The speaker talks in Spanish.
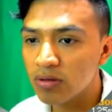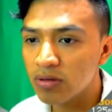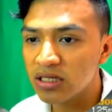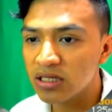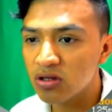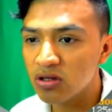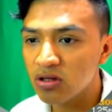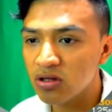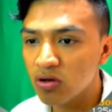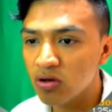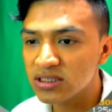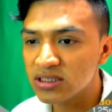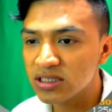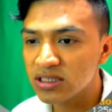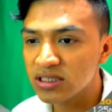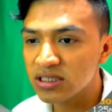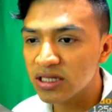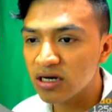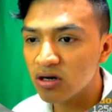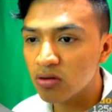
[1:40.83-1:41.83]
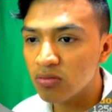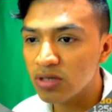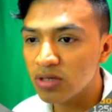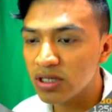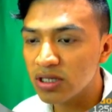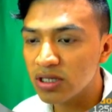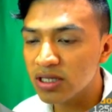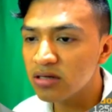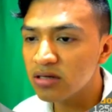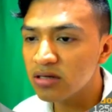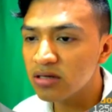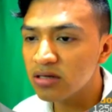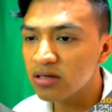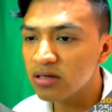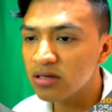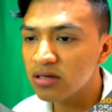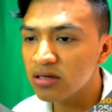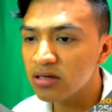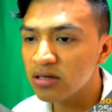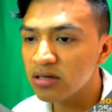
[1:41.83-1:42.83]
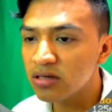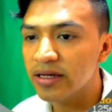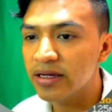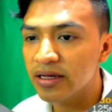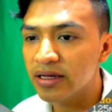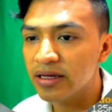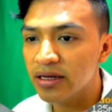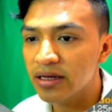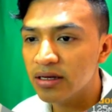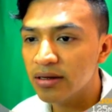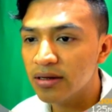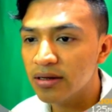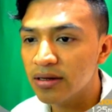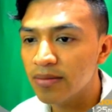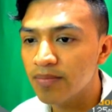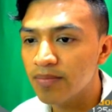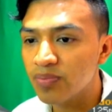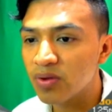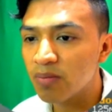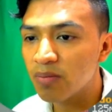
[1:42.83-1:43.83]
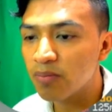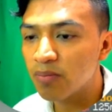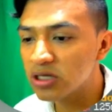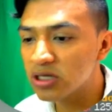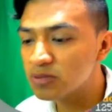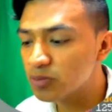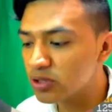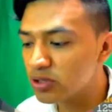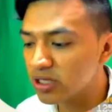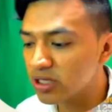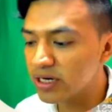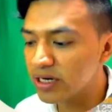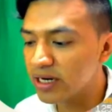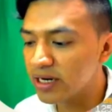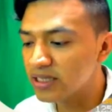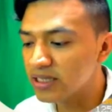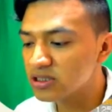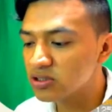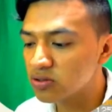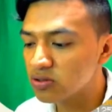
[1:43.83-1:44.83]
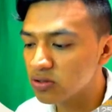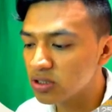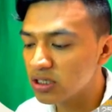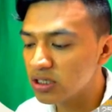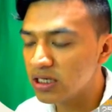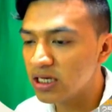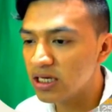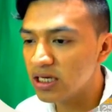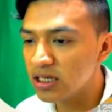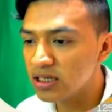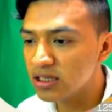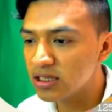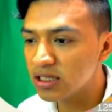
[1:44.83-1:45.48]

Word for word: no vas a tener comida. Eh, puedes poner esto, kit